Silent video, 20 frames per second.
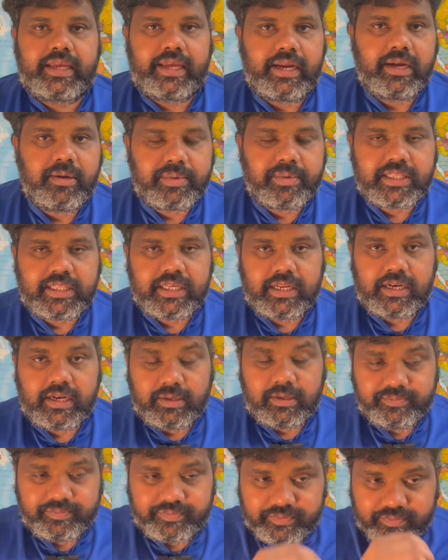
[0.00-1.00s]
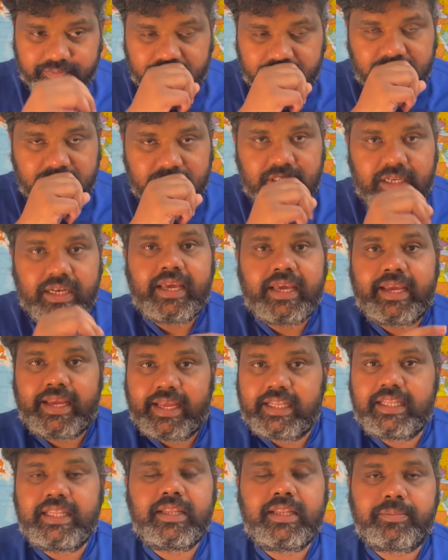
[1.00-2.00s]
ஏன்னு பார்த்தீங்கன்னா
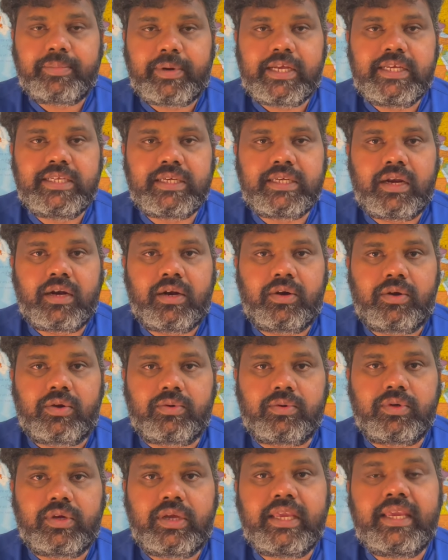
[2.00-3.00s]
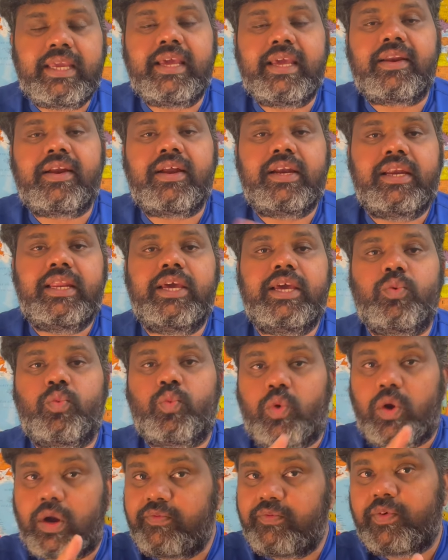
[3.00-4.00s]
நீங்கள் எந்த ப்ரைஸாக இருக்கட்டும் இயர் ஆன் இயர்
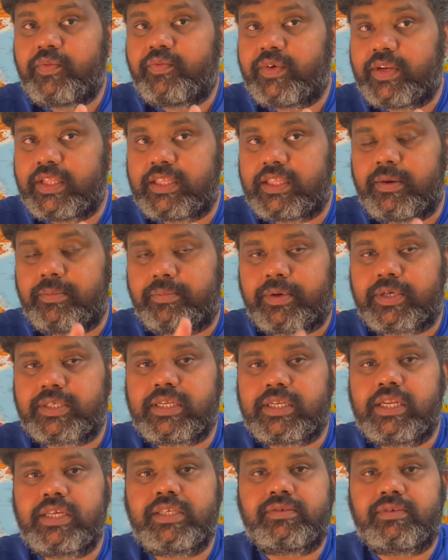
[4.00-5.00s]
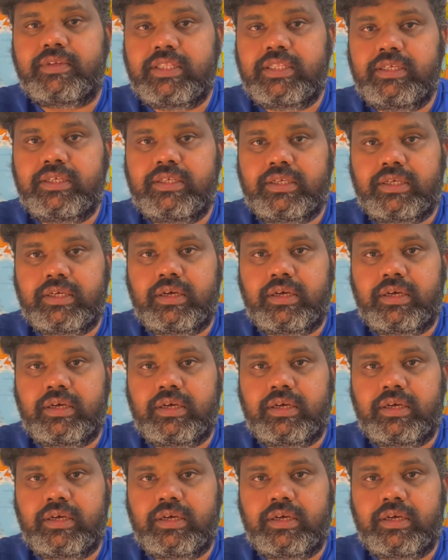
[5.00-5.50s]
ஒன் ஃபிஃப்டி த்ரீ பர்சன்டேஜ் வந்து